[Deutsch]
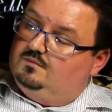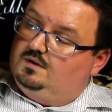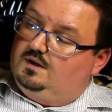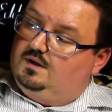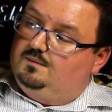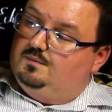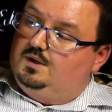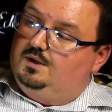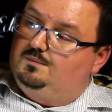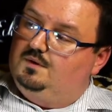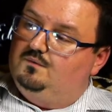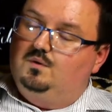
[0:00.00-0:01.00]
der
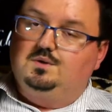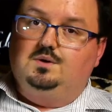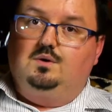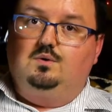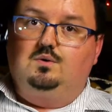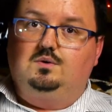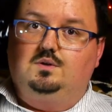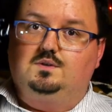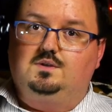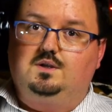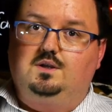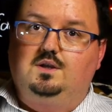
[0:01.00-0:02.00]
Abraham, der wollte auch,
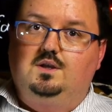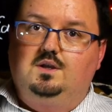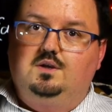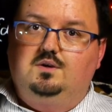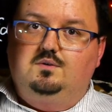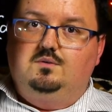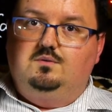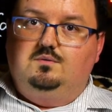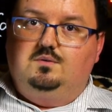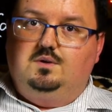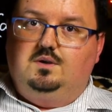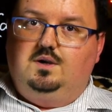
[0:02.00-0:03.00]
dass er
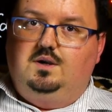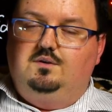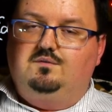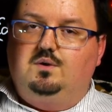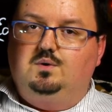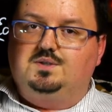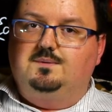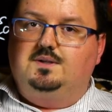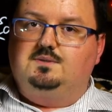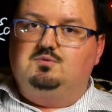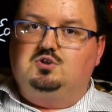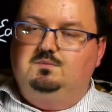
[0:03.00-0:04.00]
äh, eine Frau aus einem
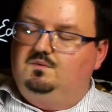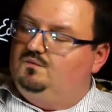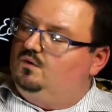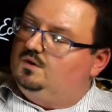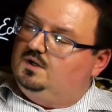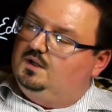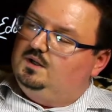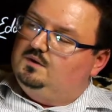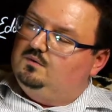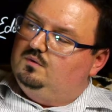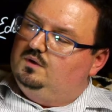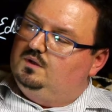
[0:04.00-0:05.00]
ganz bestimmten Volk heiratet
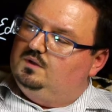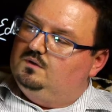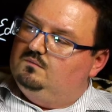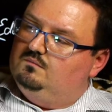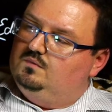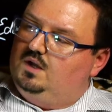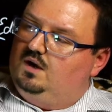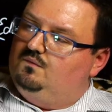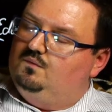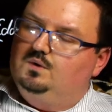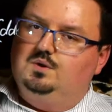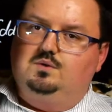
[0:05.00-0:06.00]
und nicht
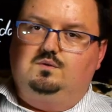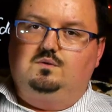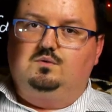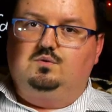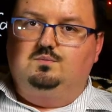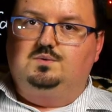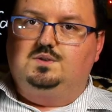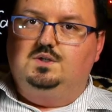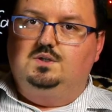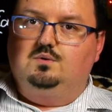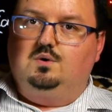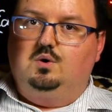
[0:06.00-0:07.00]
da, wo er
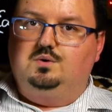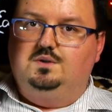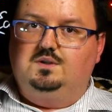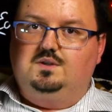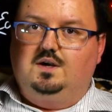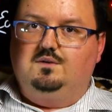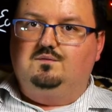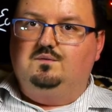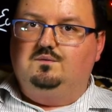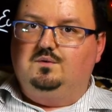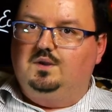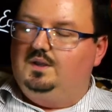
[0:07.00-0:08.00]
rumzieht und auch nicht da,
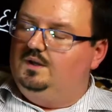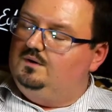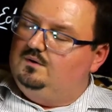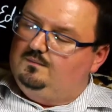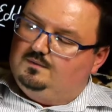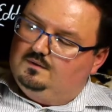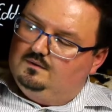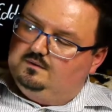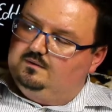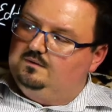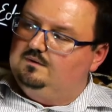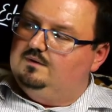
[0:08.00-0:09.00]
von wo er herkommt.
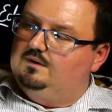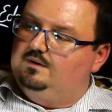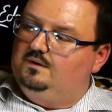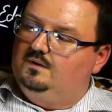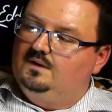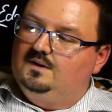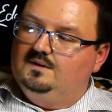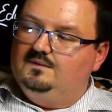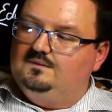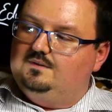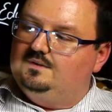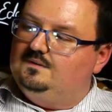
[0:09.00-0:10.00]
Oh, okay.
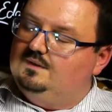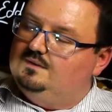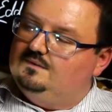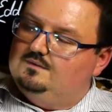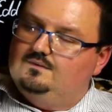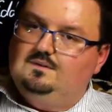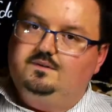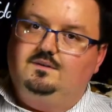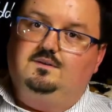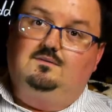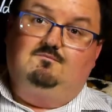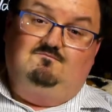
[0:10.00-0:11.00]
Und das war jetzt so
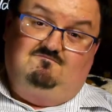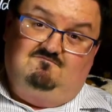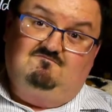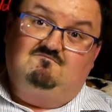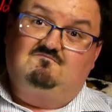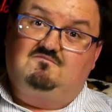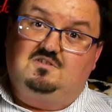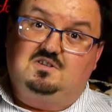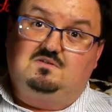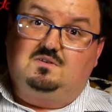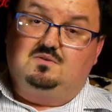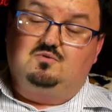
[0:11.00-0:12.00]
schwierig. Mhm,
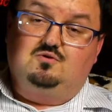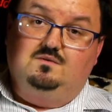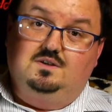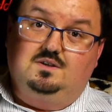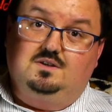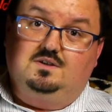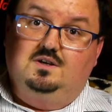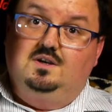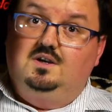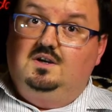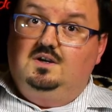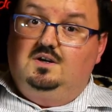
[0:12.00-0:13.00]
das war so schwierig.
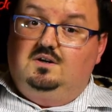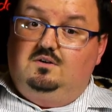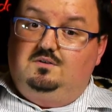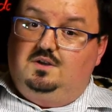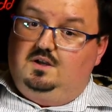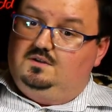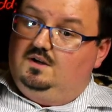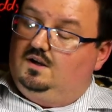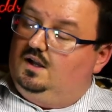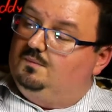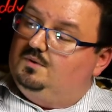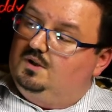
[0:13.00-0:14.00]
Und dann hat der
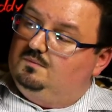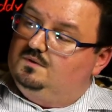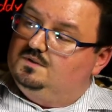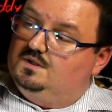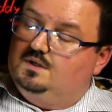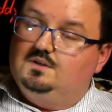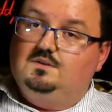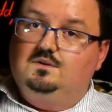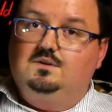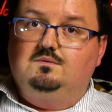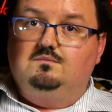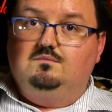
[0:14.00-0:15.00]
Abraham gesagt,
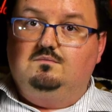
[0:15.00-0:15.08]
ne,